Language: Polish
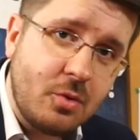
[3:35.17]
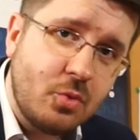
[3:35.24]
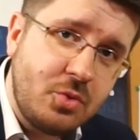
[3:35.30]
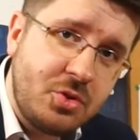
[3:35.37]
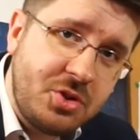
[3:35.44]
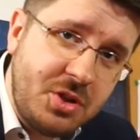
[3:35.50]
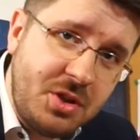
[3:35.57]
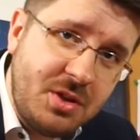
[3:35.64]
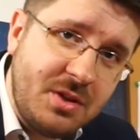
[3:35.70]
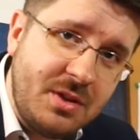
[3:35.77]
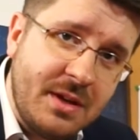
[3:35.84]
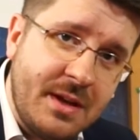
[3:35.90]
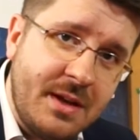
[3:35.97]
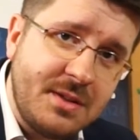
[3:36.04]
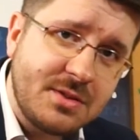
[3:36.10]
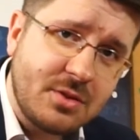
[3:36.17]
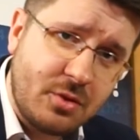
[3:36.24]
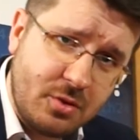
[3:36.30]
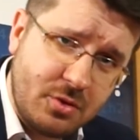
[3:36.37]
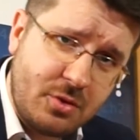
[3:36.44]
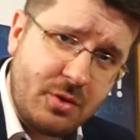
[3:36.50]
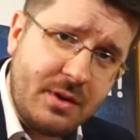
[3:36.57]
usilnie,
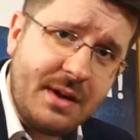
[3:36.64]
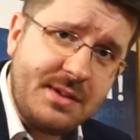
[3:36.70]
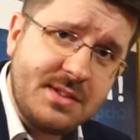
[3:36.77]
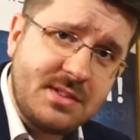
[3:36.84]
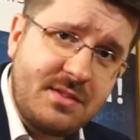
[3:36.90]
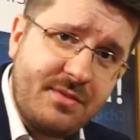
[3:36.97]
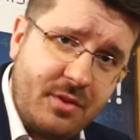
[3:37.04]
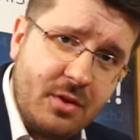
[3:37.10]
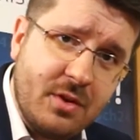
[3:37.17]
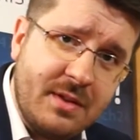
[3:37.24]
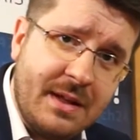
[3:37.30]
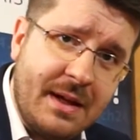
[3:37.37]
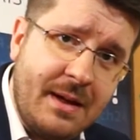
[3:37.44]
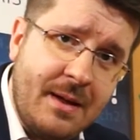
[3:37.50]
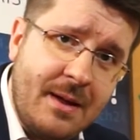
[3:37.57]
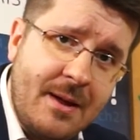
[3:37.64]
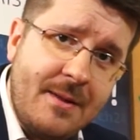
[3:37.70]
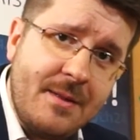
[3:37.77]
skoro droga jest wolna,